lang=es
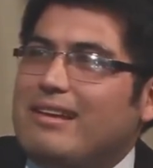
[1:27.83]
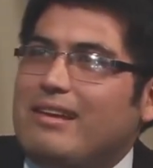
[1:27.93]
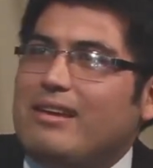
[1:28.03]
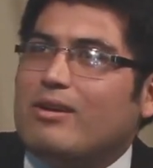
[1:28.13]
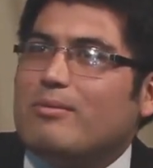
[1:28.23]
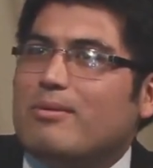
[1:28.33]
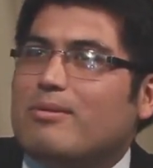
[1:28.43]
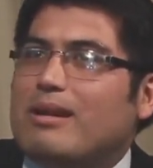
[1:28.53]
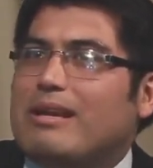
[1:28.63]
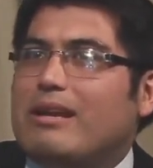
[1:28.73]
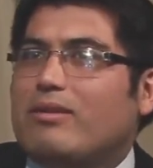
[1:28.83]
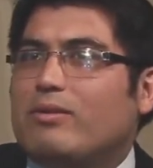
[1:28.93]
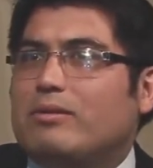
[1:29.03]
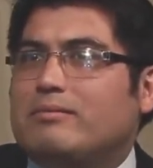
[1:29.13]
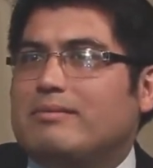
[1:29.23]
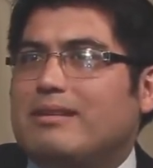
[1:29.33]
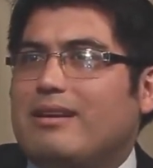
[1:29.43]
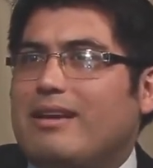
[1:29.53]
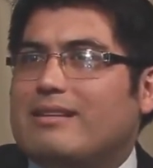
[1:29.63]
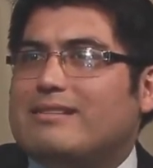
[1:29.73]
Y como cualquier don,
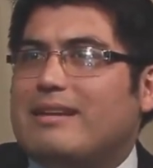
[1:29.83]
eh,